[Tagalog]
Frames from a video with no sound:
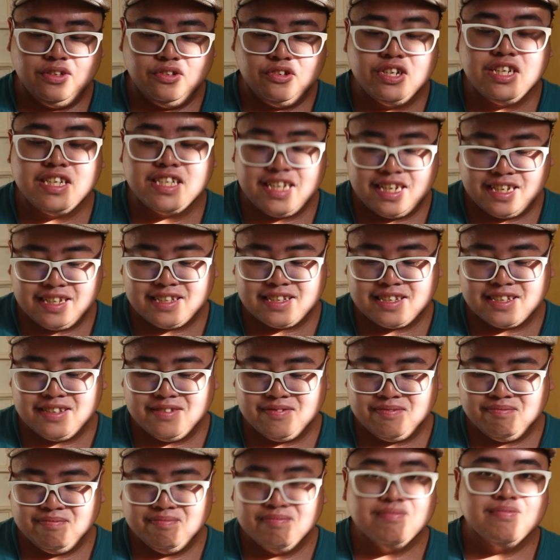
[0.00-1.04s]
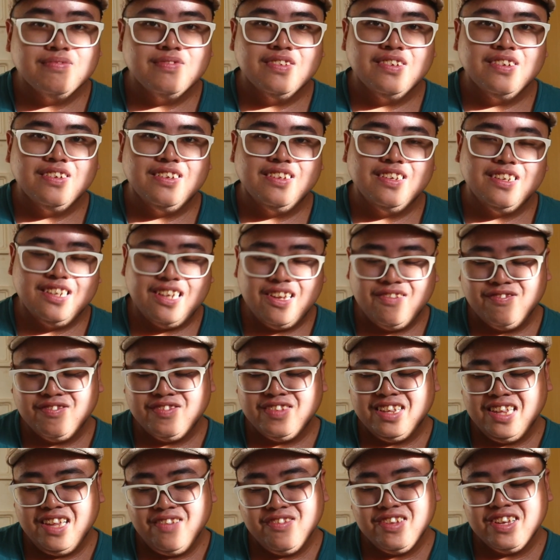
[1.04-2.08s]
G6. Alam,
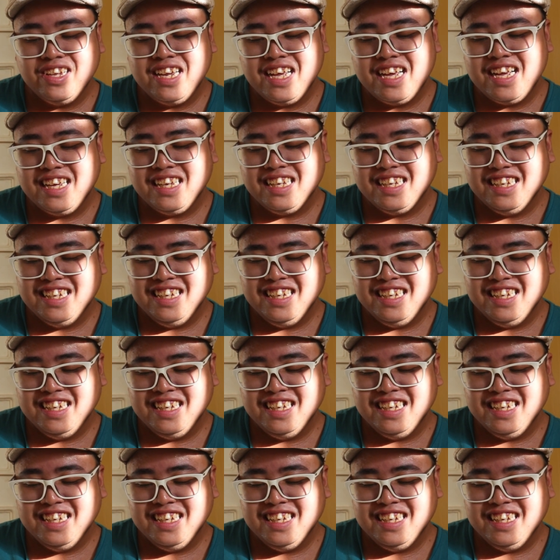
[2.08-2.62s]
alam niya na.